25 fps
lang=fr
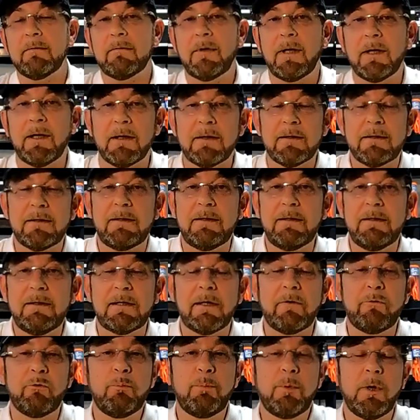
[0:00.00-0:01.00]
Voilà, si
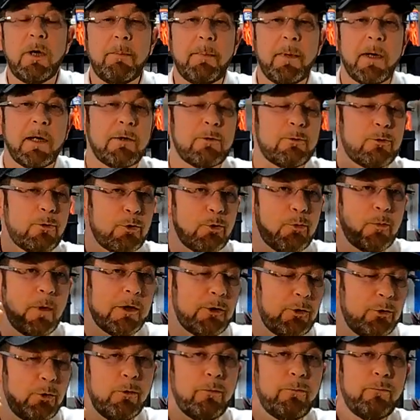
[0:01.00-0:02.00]
ça vous plaît pas que ce soit
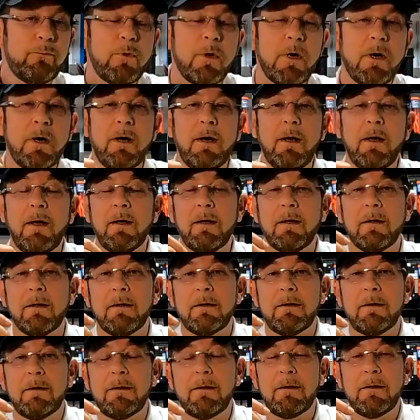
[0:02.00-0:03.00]
deux fois
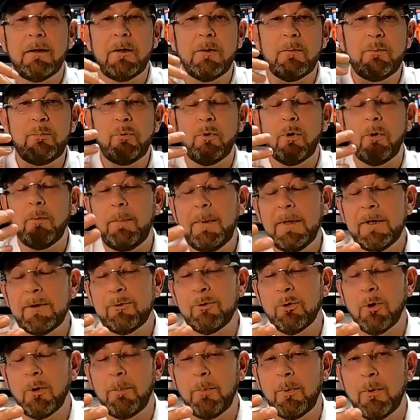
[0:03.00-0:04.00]
euh, pour mettre
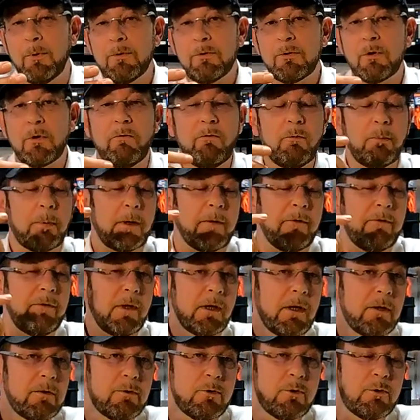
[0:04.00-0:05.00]
sur pause, que vous
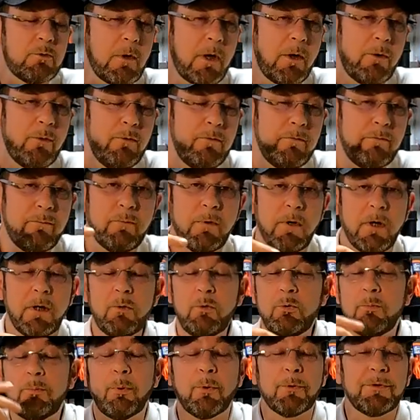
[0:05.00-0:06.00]
préférez que ce soit une fois
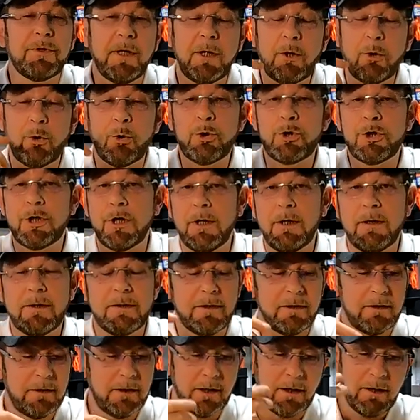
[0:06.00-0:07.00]
ou pour décrocher,
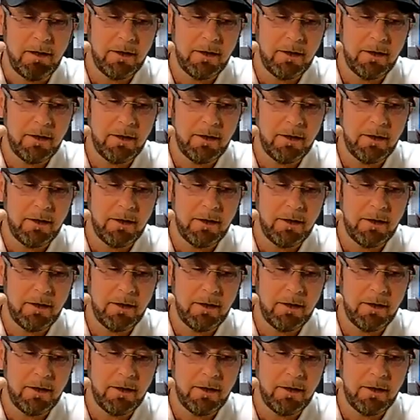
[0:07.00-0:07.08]
etc.